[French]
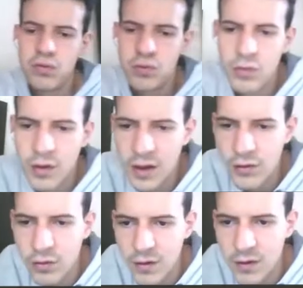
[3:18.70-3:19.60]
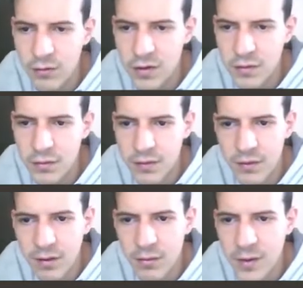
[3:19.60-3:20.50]
Ok, Tour C8, c'est
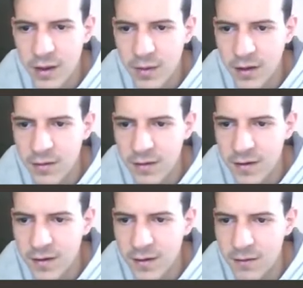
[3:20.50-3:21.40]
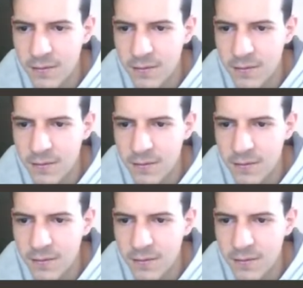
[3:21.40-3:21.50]
vraiment pas des parties faciles.